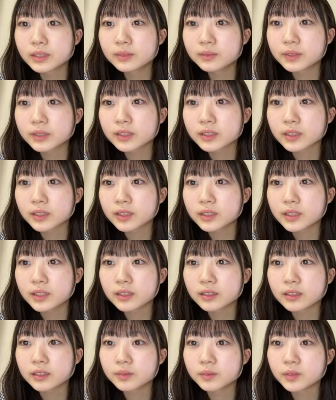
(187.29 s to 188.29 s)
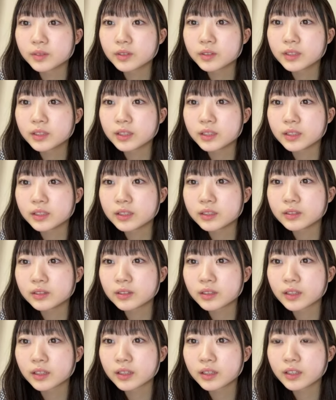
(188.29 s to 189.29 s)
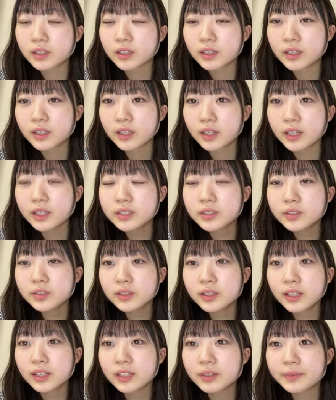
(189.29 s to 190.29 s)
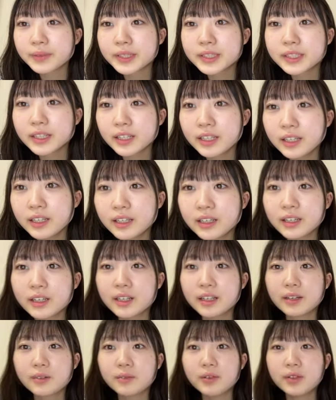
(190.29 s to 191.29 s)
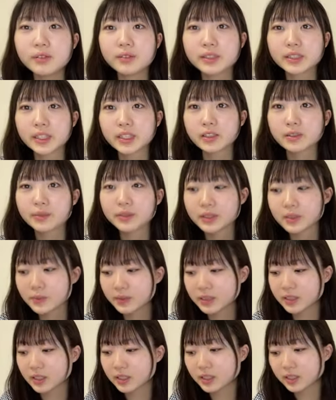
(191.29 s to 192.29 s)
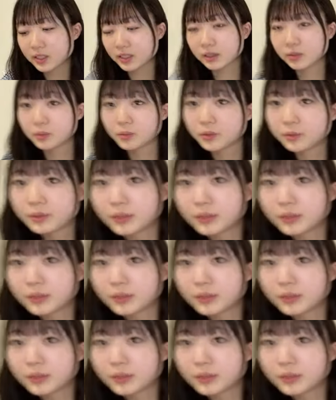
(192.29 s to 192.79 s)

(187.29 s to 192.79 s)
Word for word: 目覚ましかけなくても5時に自動的にえそうなんだめっちゃいいいいわちゃんと目覚ましかけないともう